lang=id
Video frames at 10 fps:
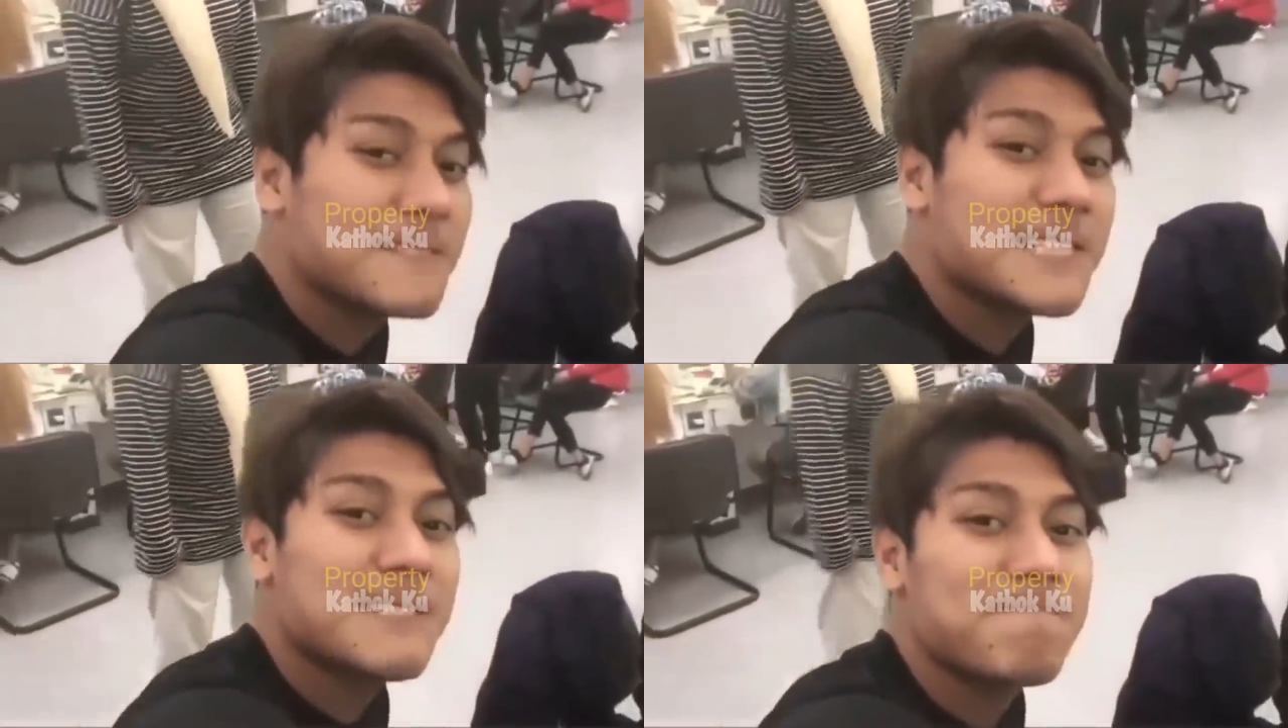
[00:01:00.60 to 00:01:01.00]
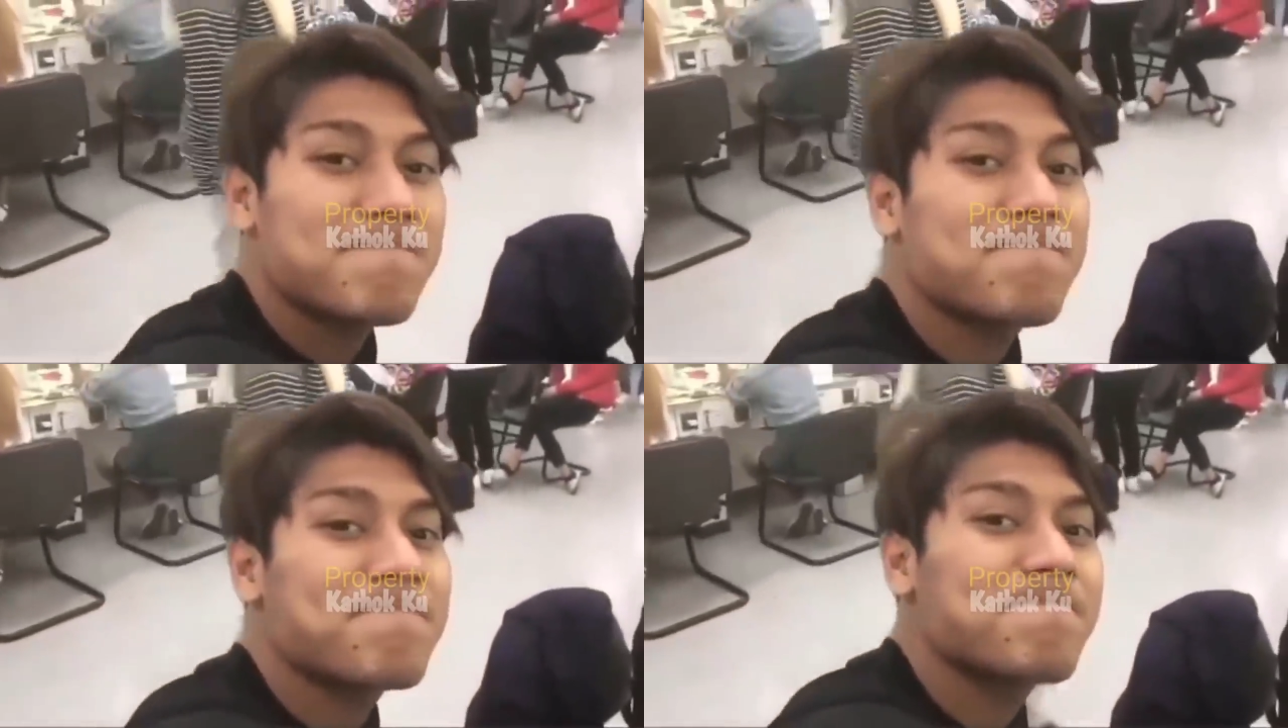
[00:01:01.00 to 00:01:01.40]

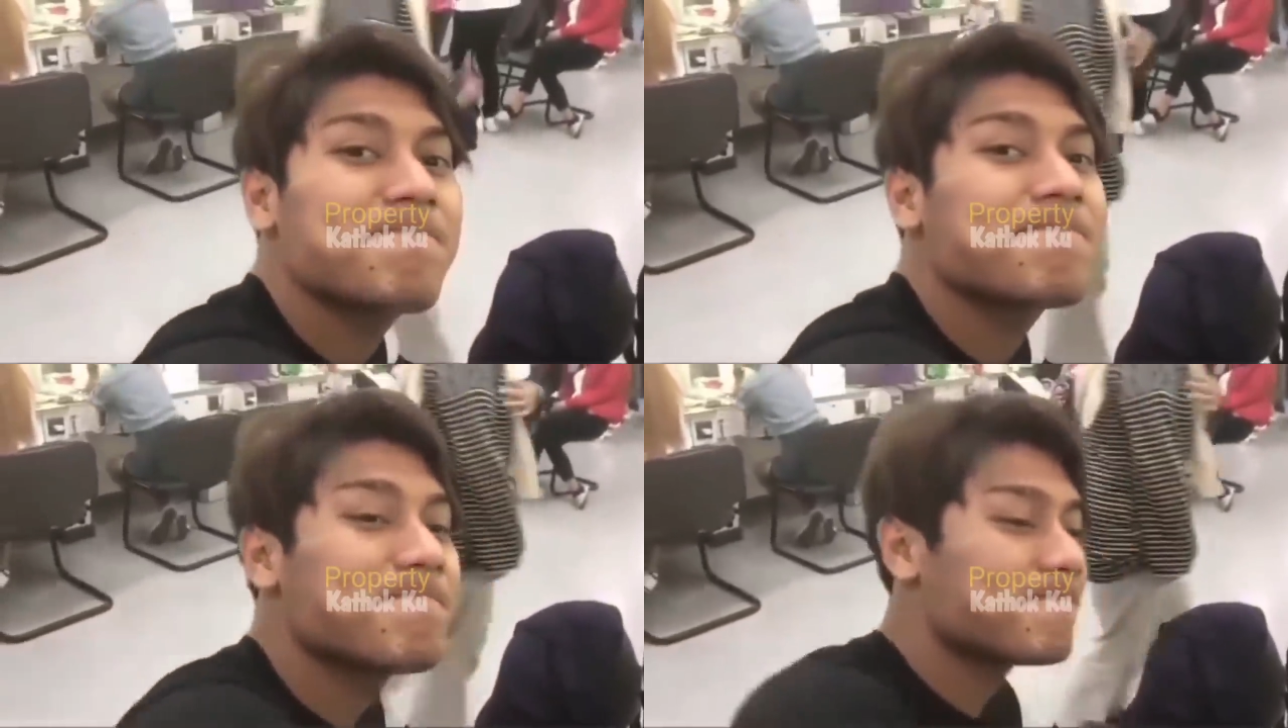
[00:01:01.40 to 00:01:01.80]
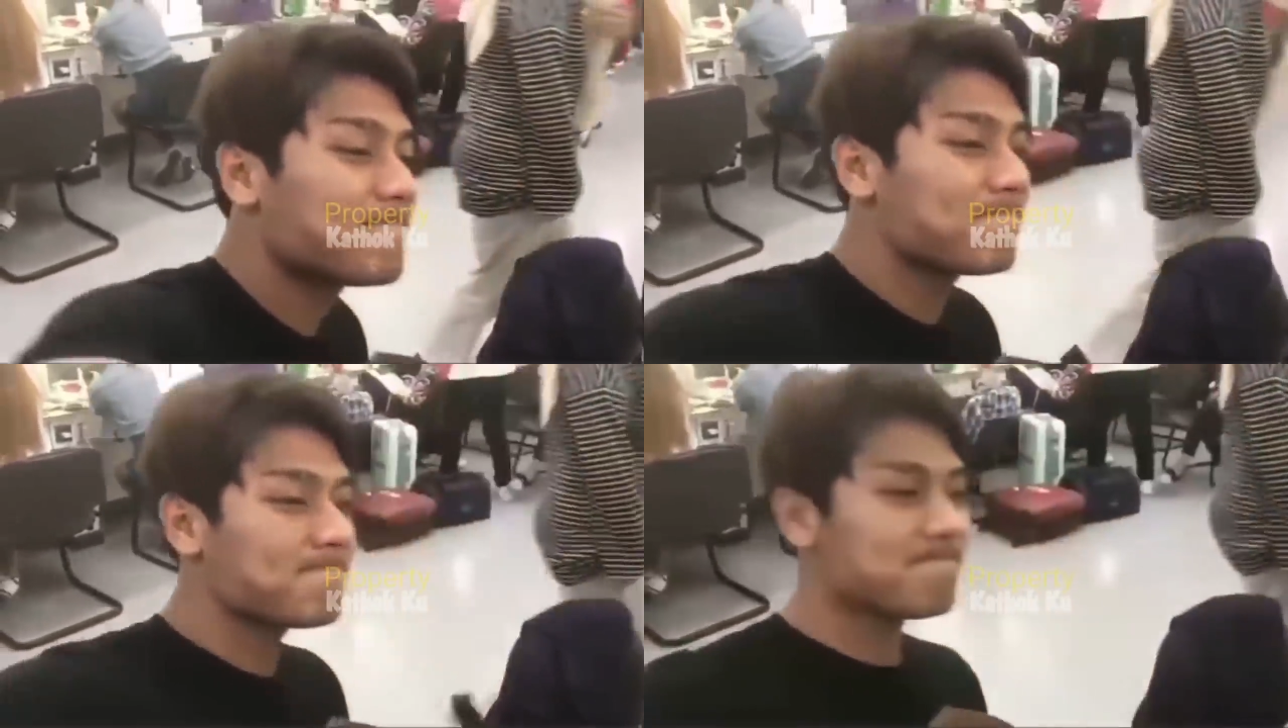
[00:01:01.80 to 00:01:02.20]
Sudahkah kalian
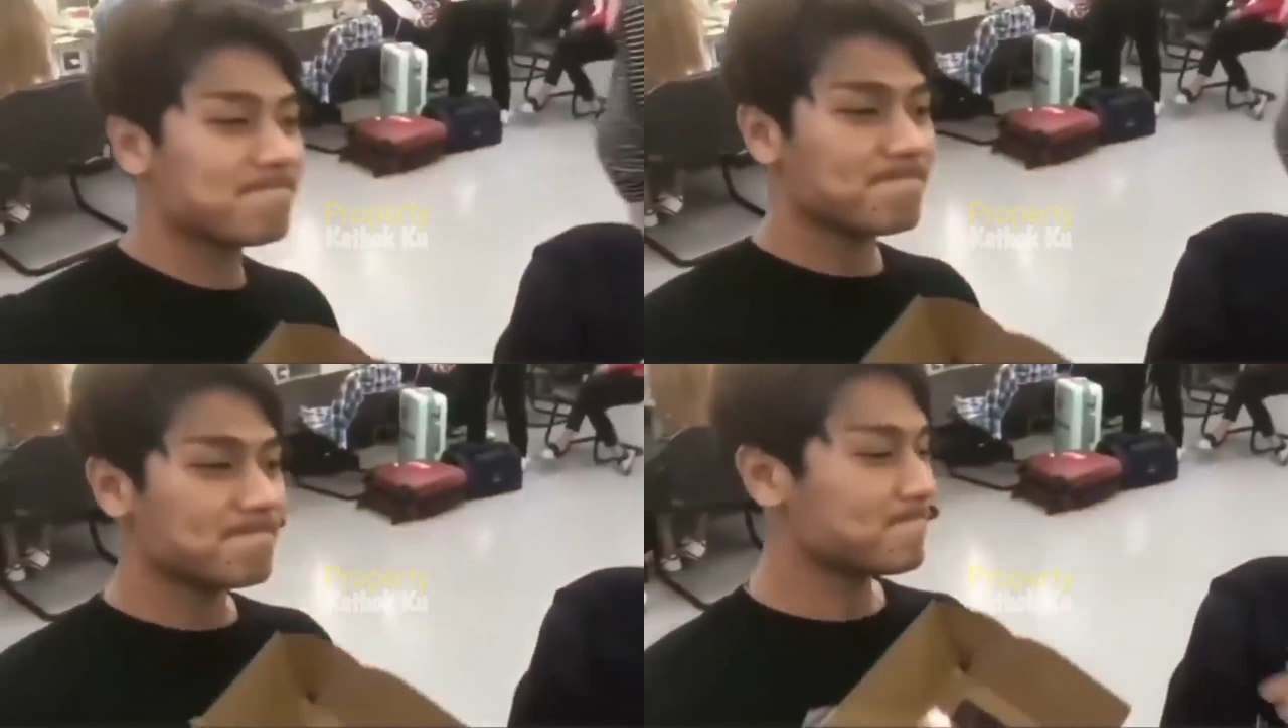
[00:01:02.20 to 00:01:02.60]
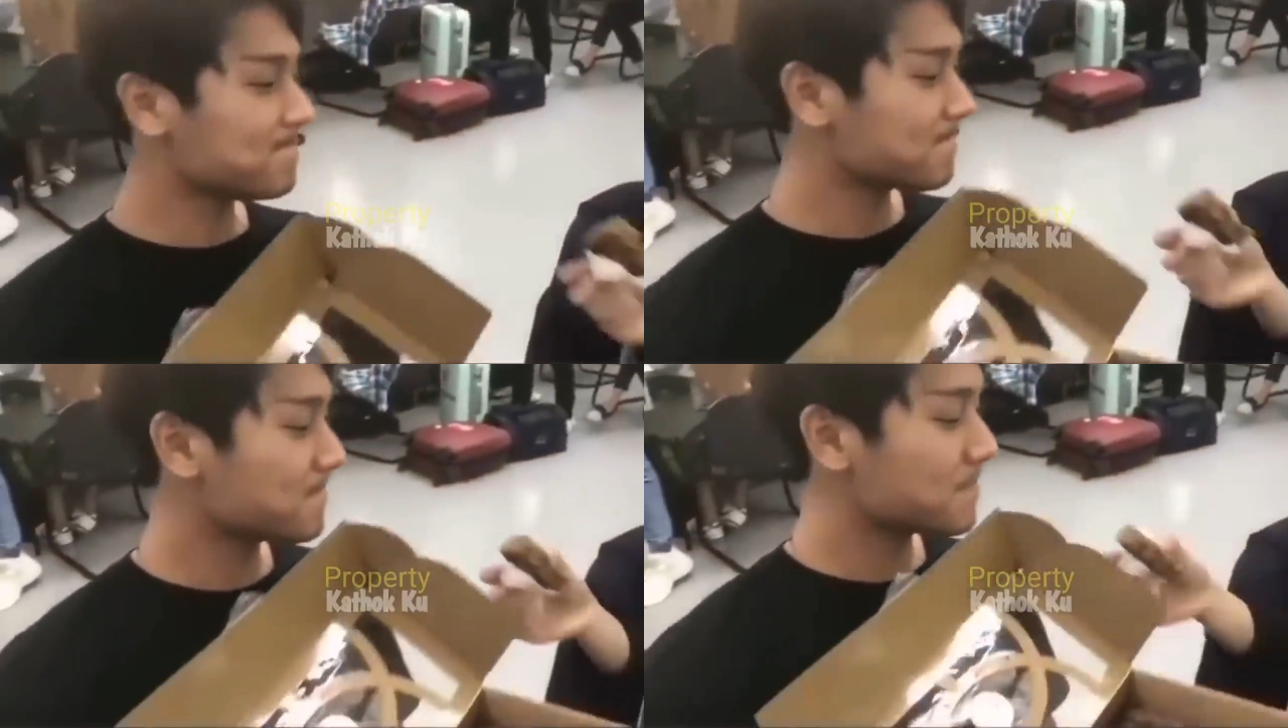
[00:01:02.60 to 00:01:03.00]
sarapan, guys?